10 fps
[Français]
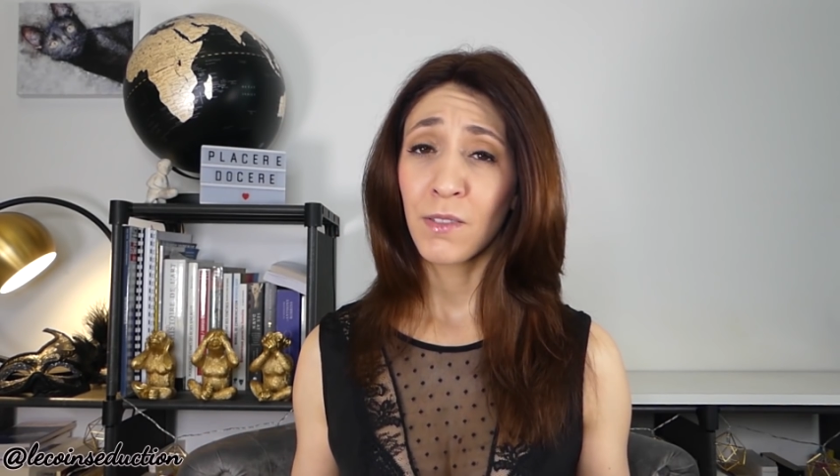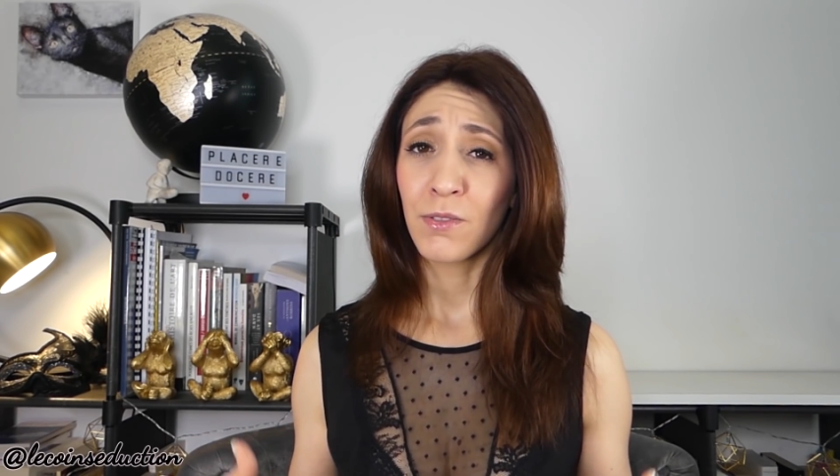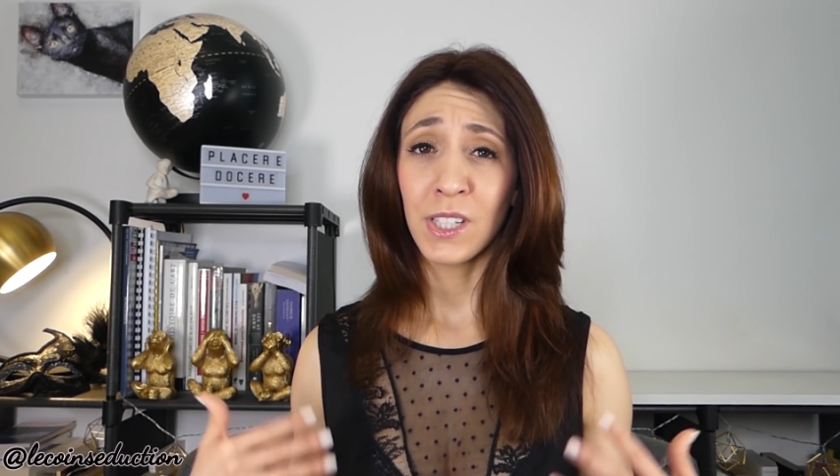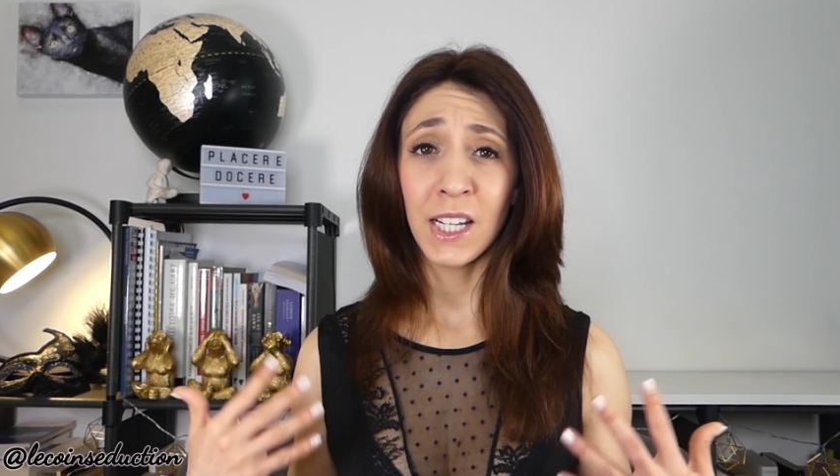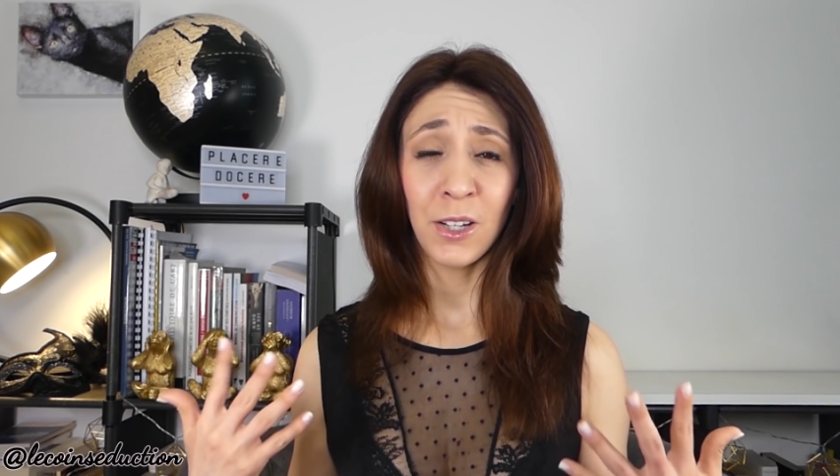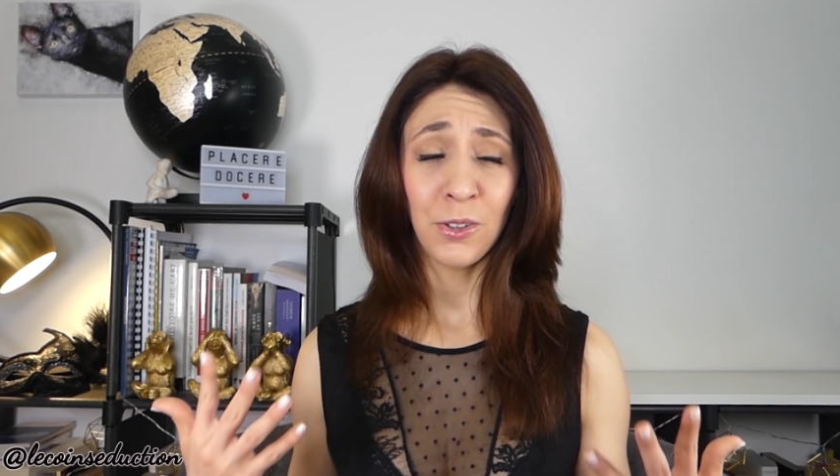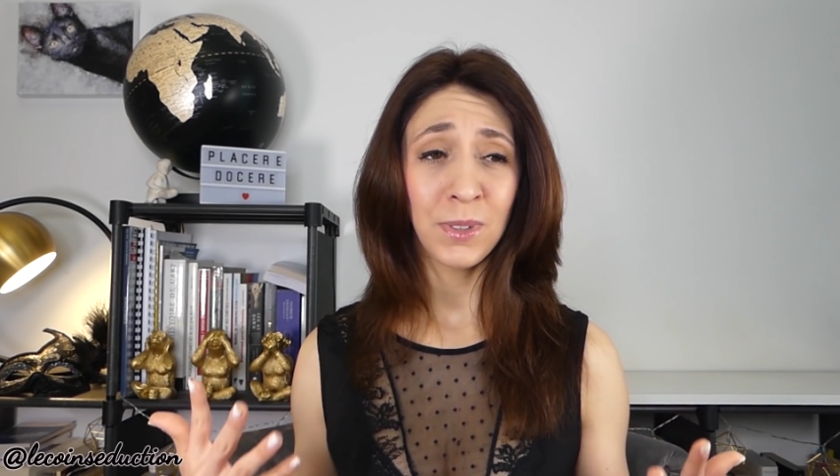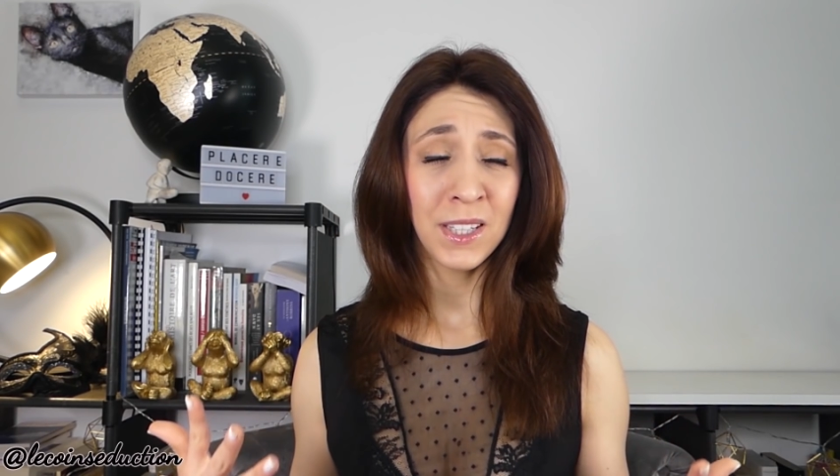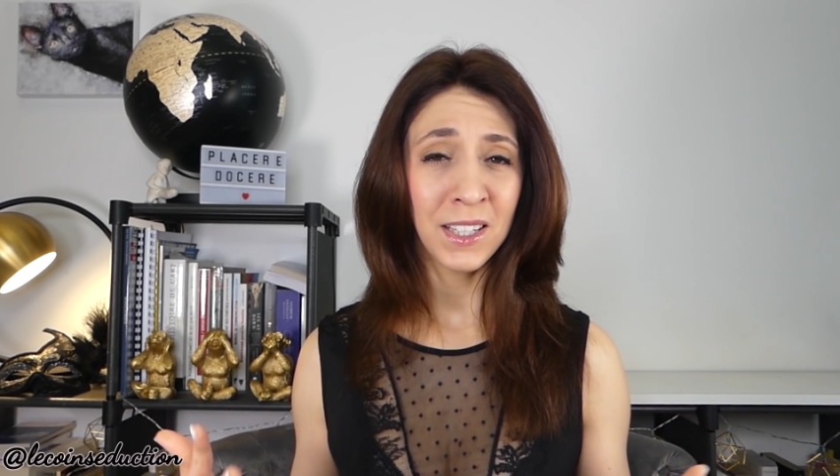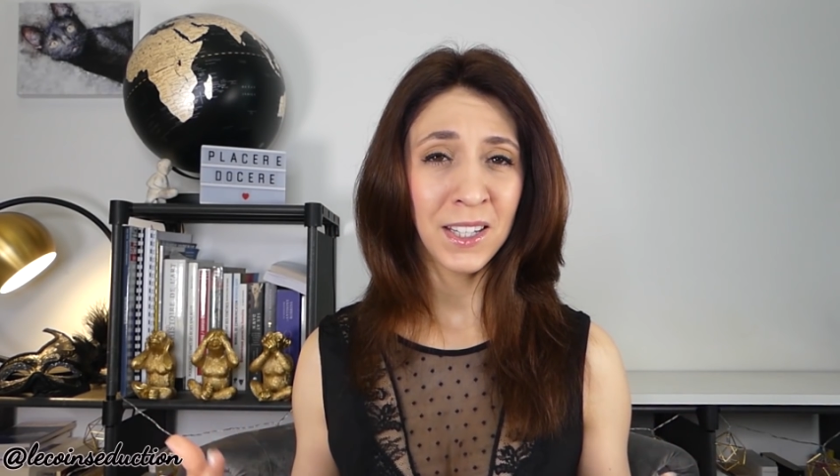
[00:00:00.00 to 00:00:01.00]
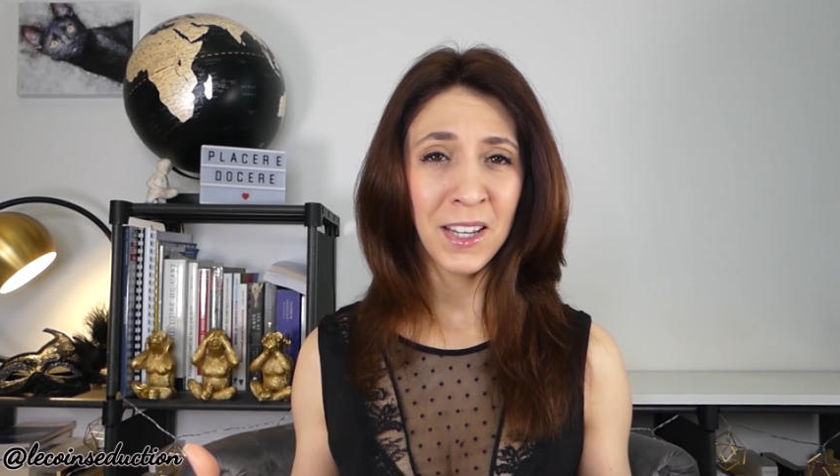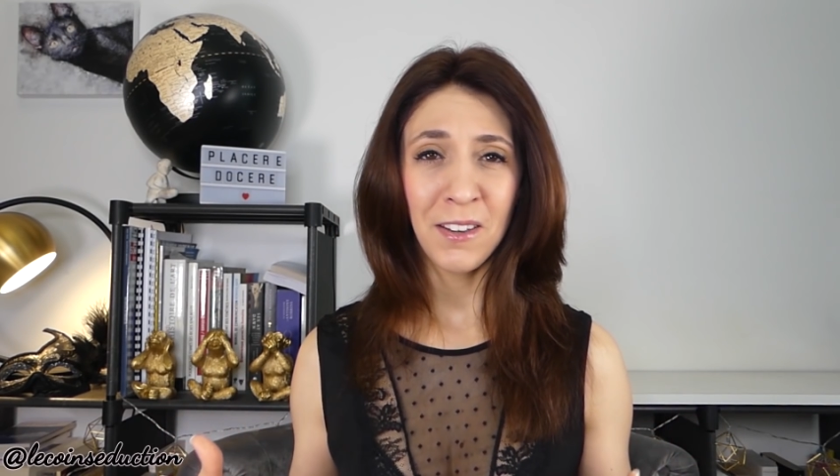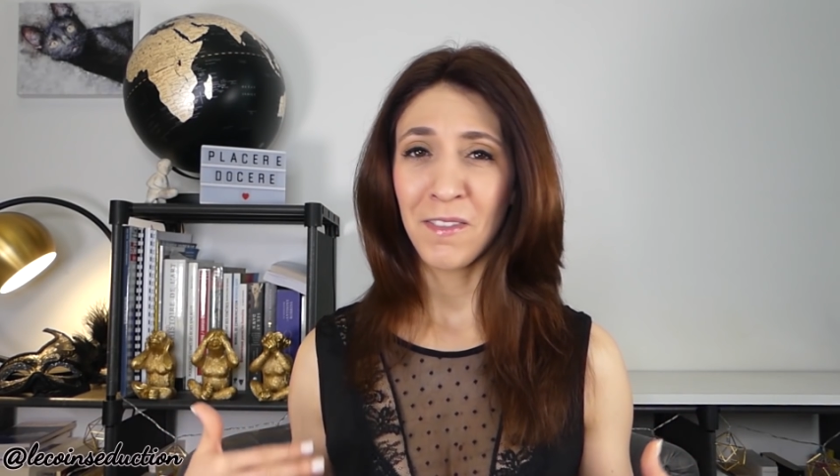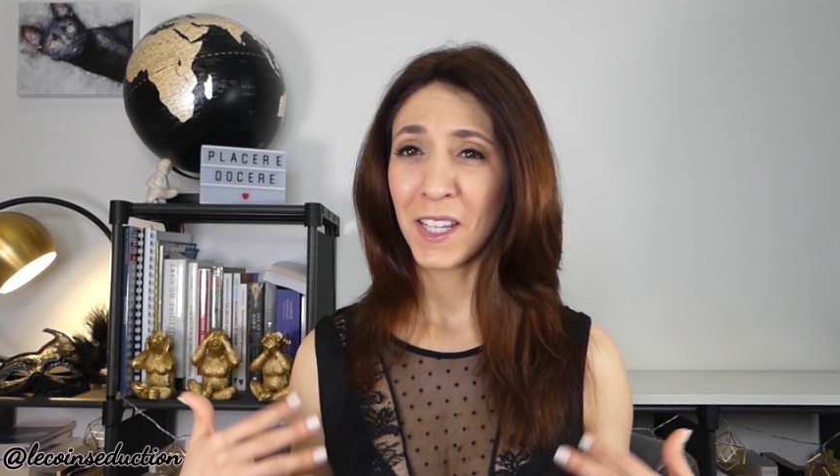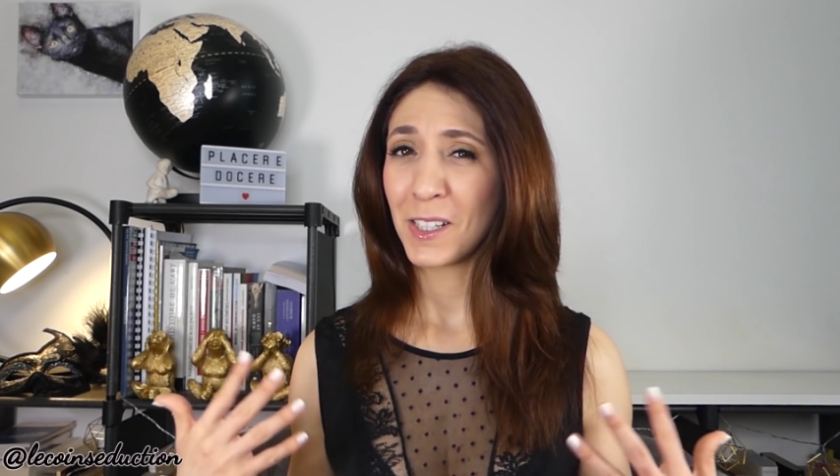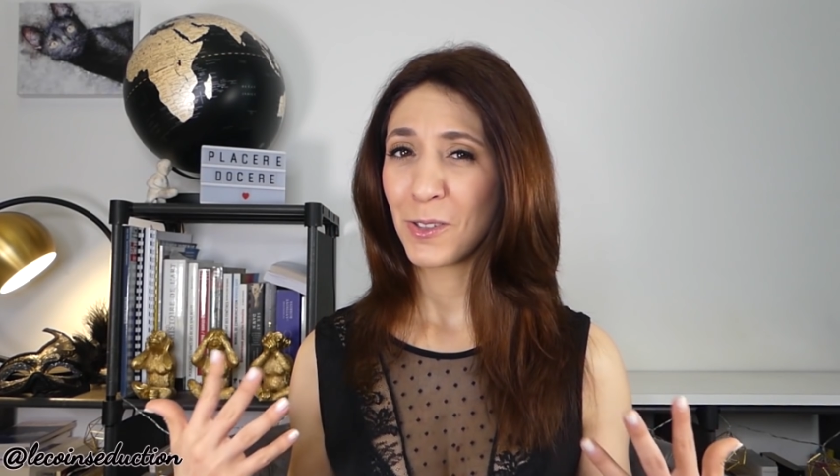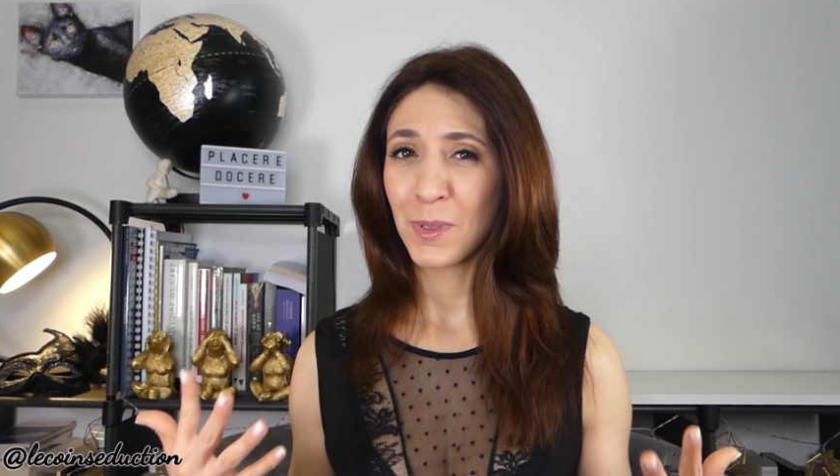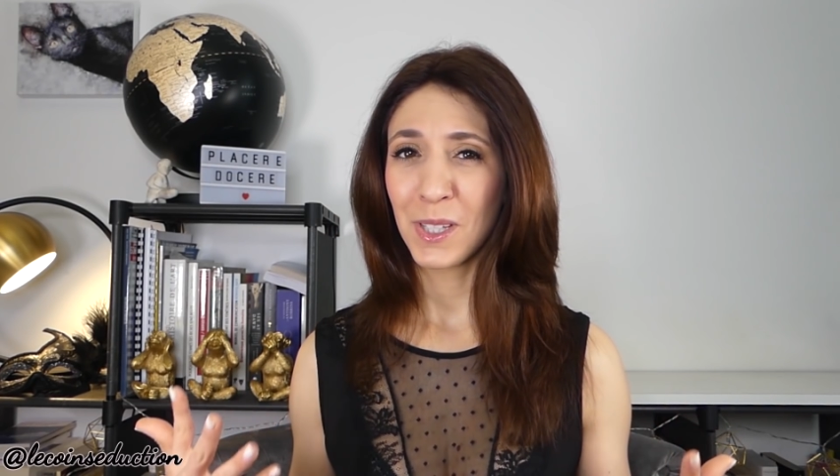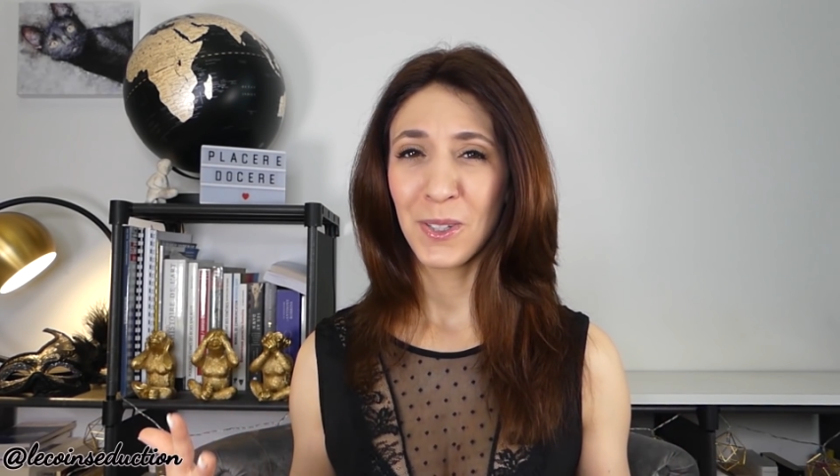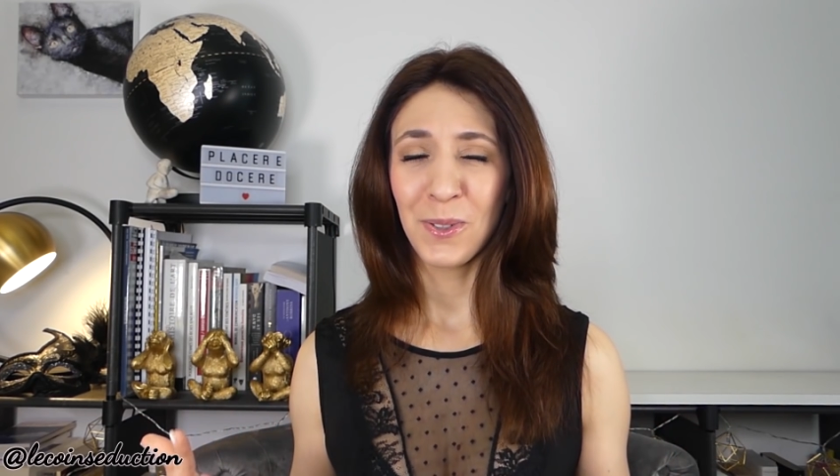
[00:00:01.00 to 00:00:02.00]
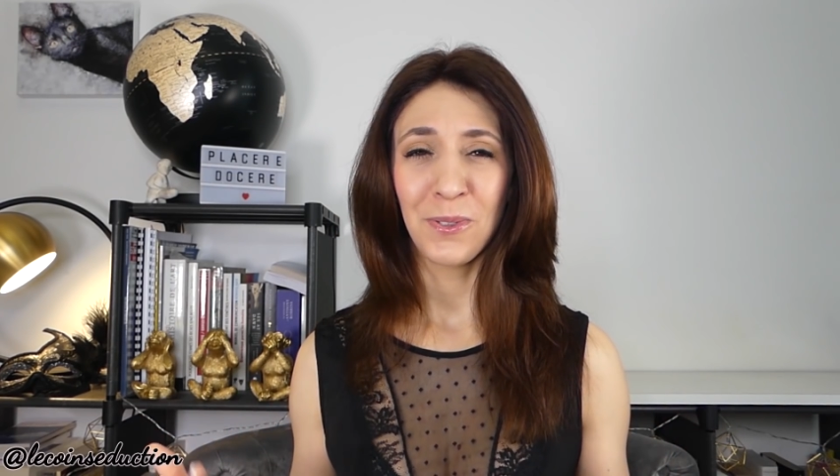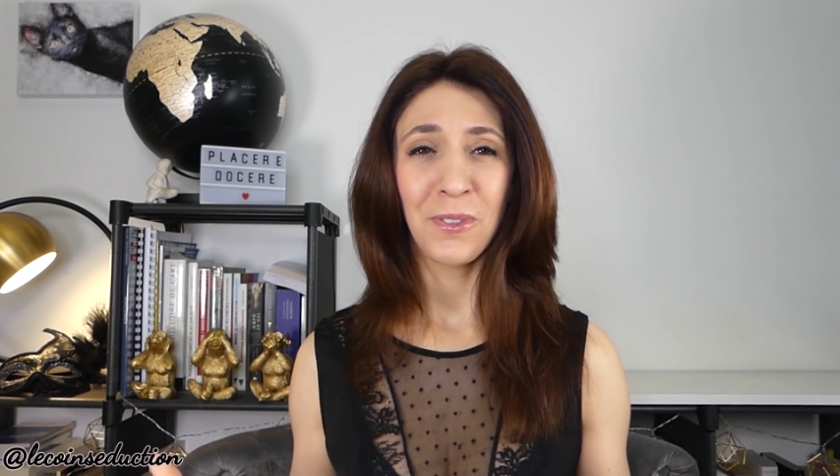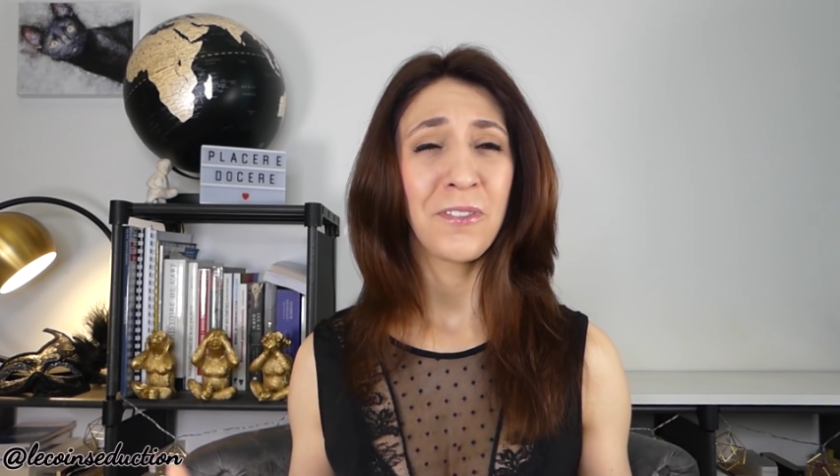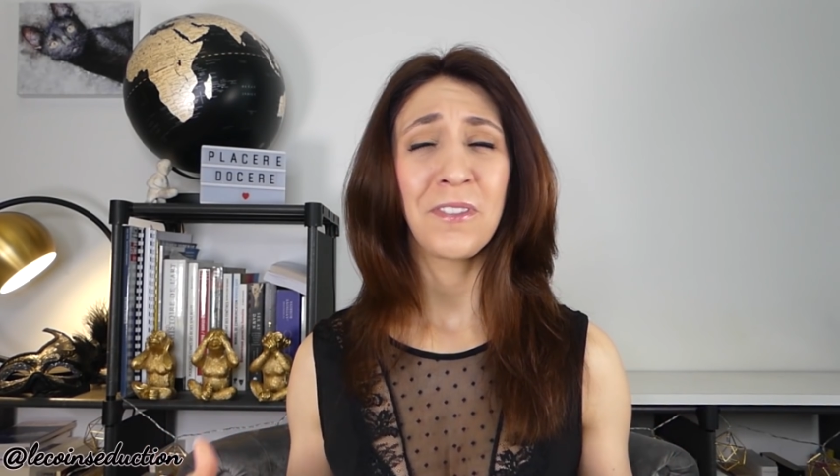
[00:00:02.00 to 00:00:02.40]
Vous allez ruminer, faire des obsessions,